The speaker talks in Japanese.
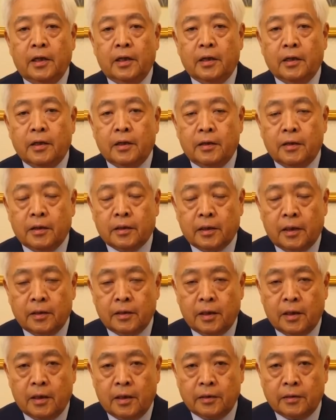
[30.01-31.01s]
えー、
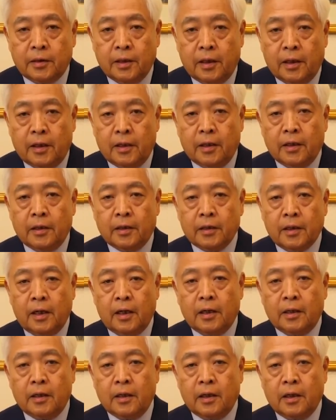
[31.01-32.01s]
対談相手
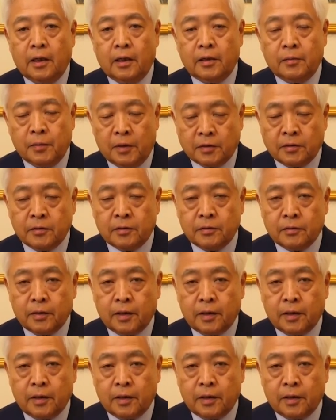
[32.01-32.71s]
がいます。